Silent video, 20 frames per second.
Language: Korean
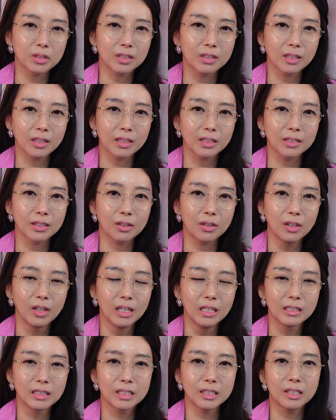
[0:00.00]
시작해서
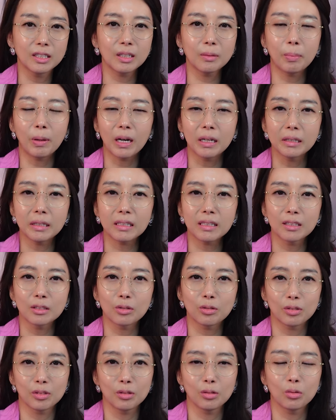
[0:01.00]
지들이 받아갈
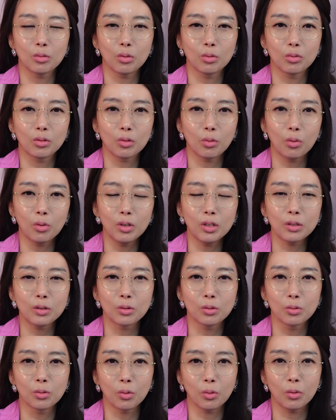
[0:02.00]
수 있는 돈들 올릴
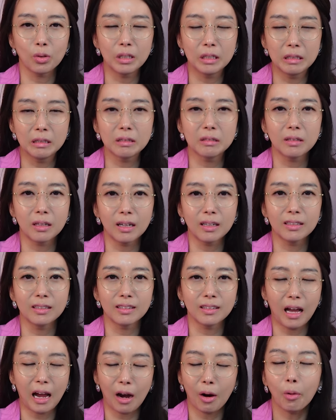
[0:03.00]
수 있는 한
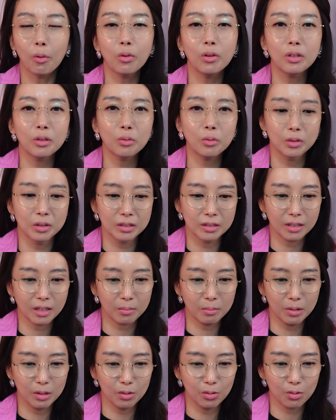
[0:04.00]
다 올리고 있는
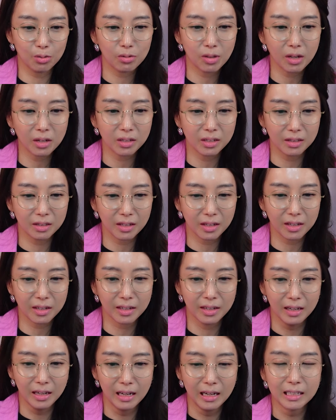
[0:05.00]
게
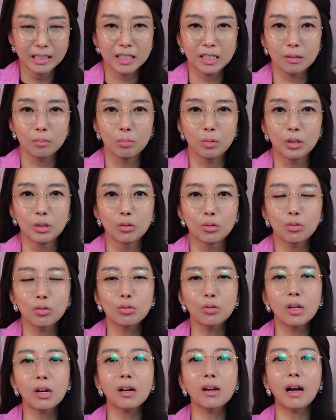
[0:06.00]
민주당인데 지금
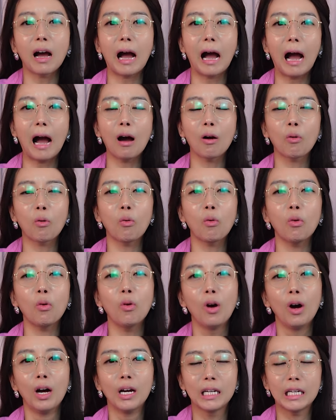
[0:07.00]
민주당하고
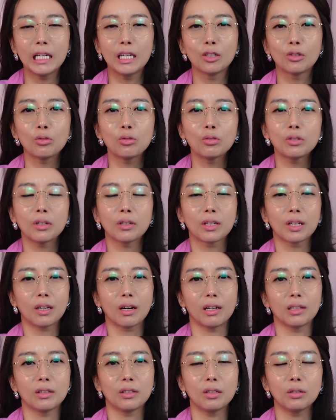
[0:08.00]
이준석이
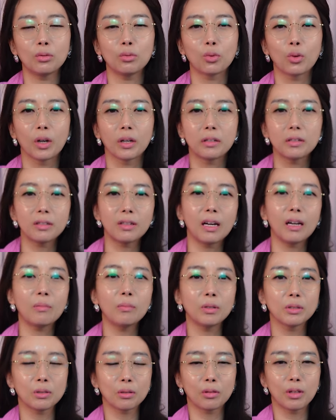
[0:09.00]
같은 괴를
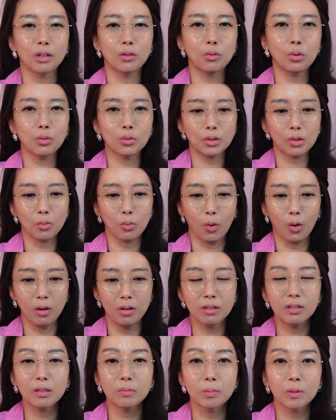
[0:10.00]
하면서 대통령
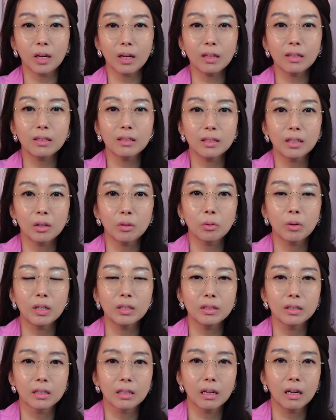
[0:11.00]
월급 깎으라고
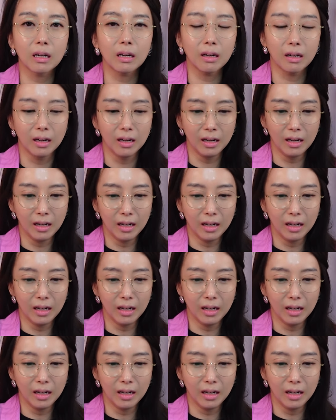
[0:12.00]
하니까